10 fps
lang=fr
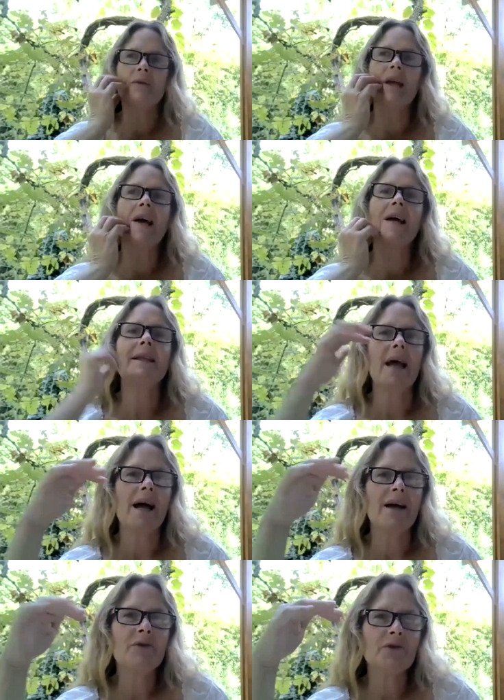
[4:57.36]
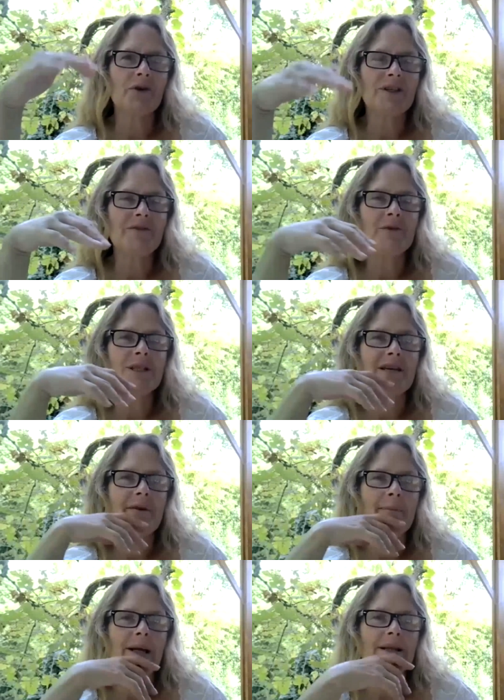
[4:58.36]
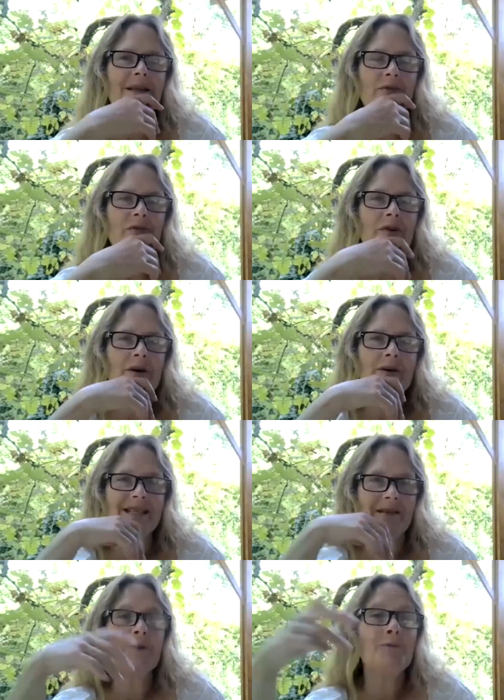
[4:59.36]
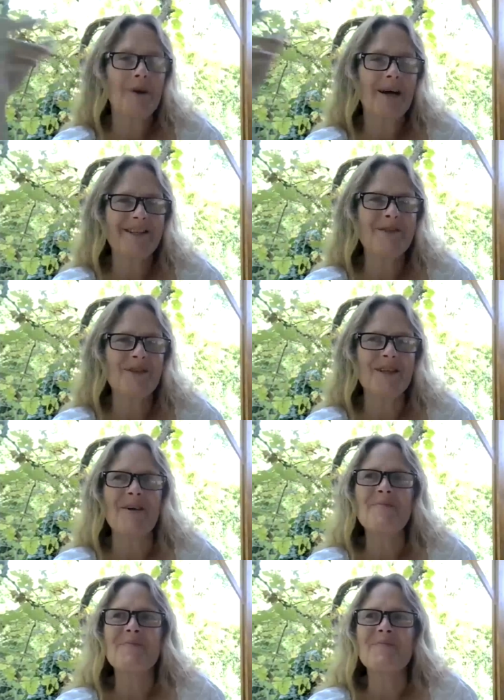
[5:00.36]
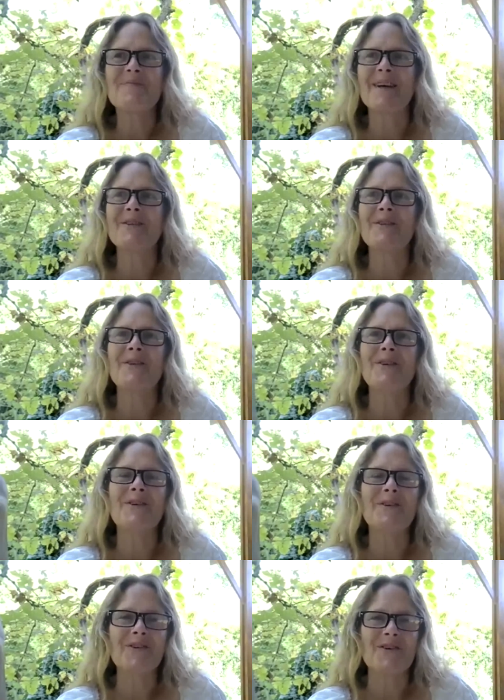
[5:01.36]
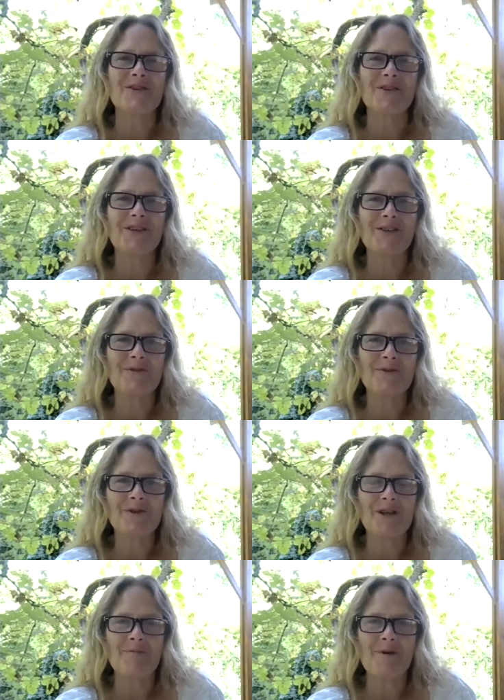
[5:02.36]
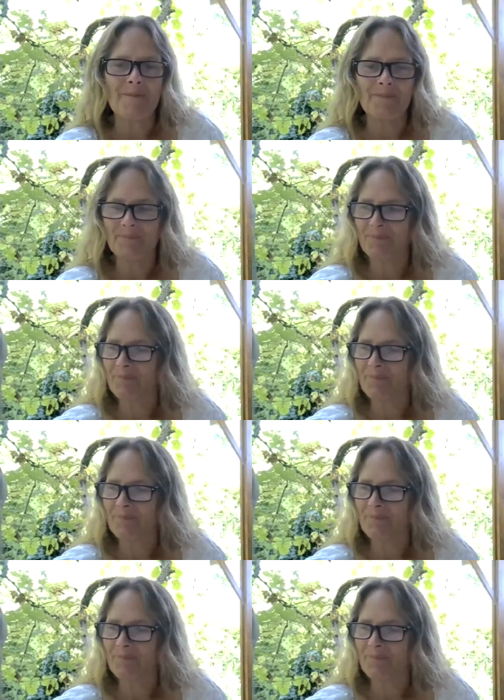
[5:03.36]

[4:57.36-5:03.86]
Donc à un, autre niveau, ça va pas, ça nous, ça va nous parler de ça. dans le l'onde enchantée du chien blanc.